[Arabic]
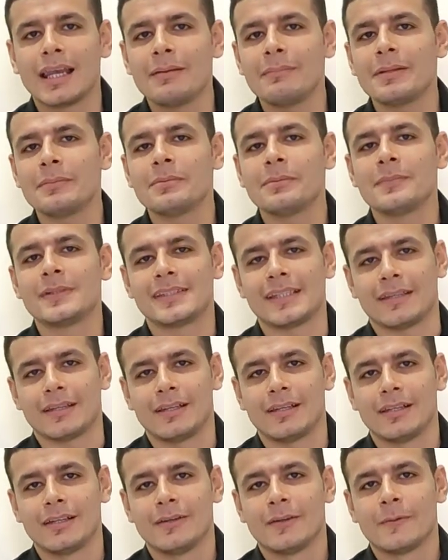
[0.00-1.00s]
كلامنا بمثال
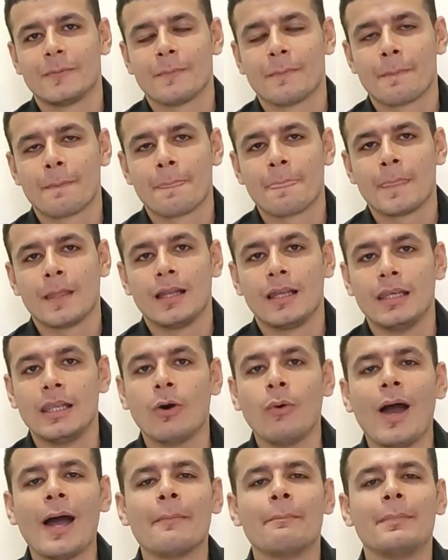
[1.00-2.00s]

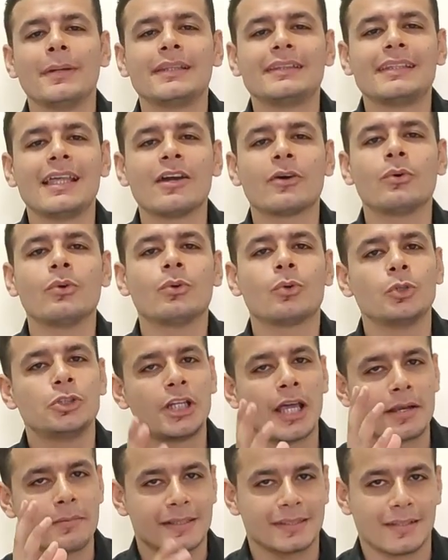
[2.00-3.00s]
لو حبيت تاكل
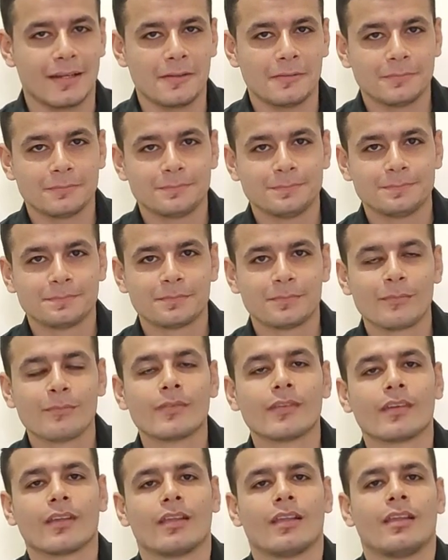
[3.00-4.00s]
كشري مثلا
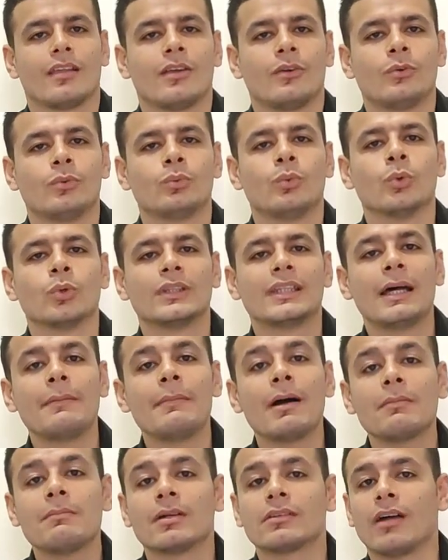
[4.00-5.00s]

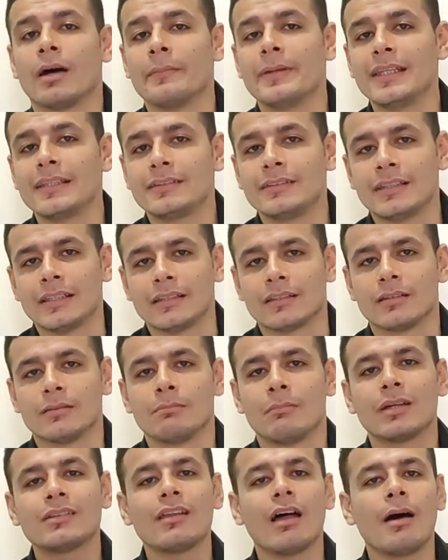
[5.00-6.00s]
وقدامك مطعمين اتنين
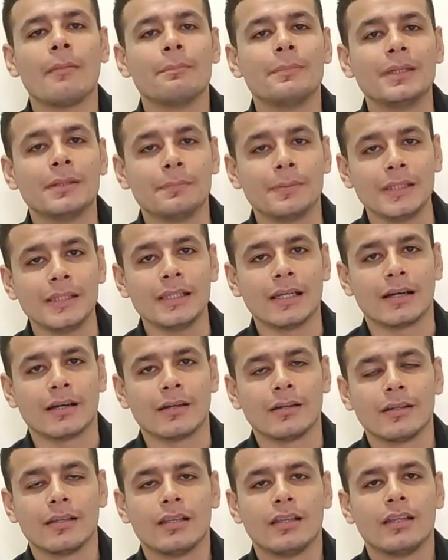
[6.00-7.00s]
مطعم بيبيع
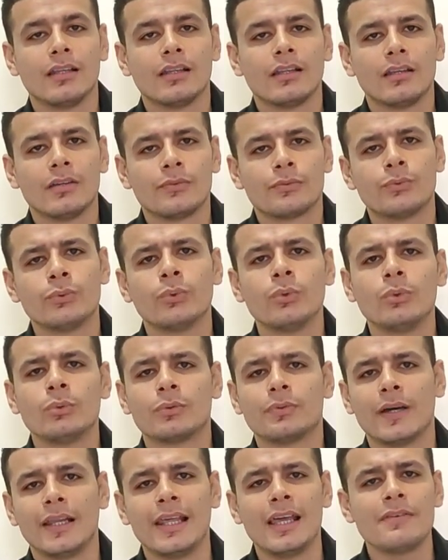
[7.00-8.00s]
فول
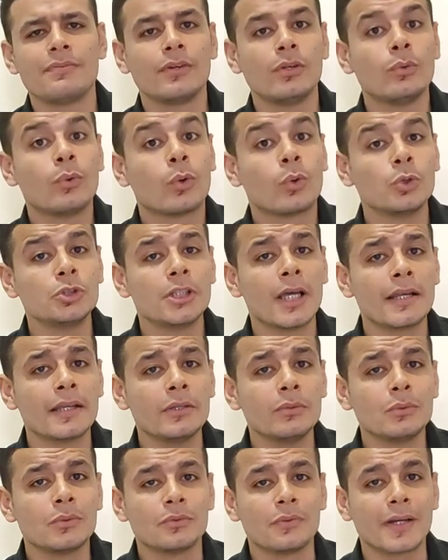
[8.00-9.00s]
وفلافل
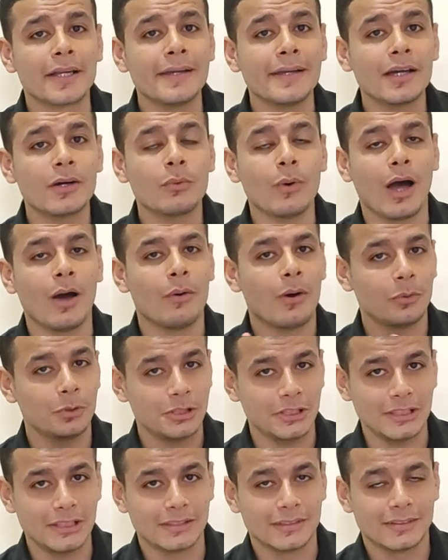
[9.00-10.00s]
وكشري وفراخ
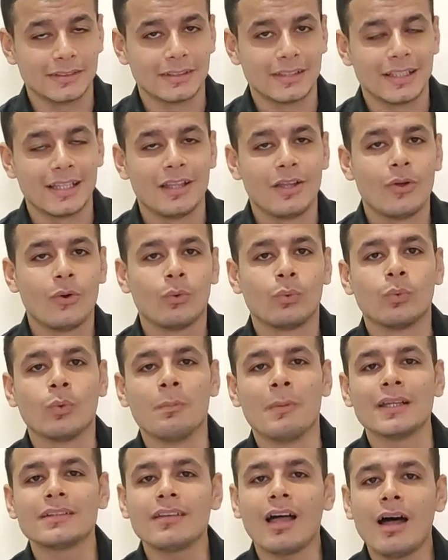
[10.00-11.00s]
وحواوشي
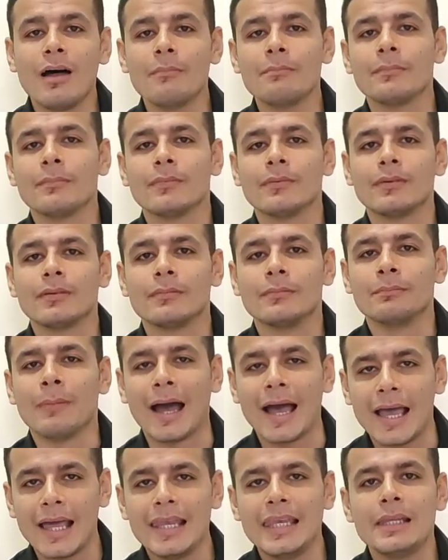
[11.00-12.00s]
ومطعم
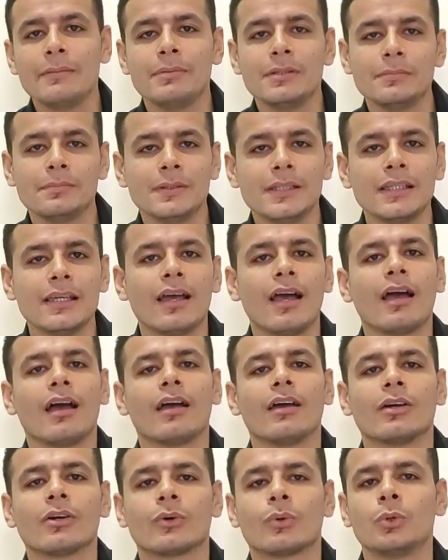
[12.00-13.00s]
محل بيبيع
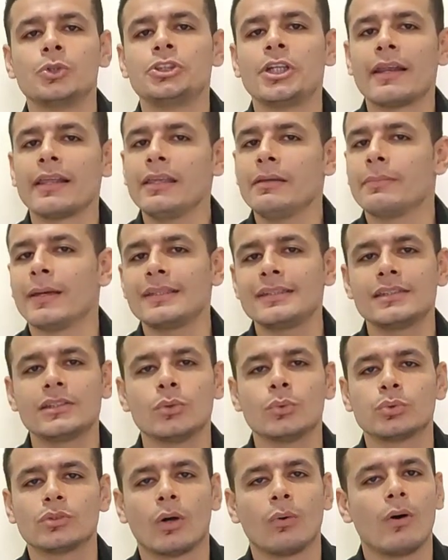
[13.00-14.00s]
كشري
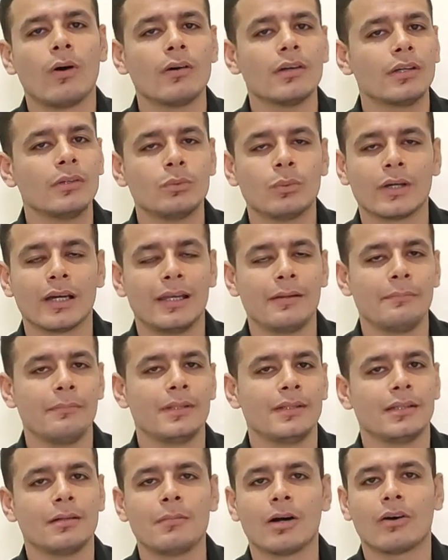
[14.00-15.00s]
بس وطواجن وكلام
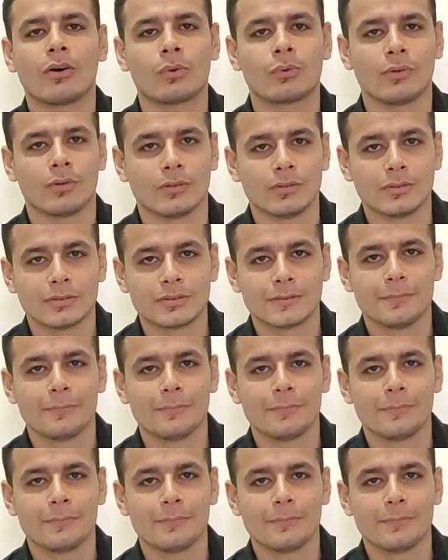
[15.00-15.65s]
من ده مكرونات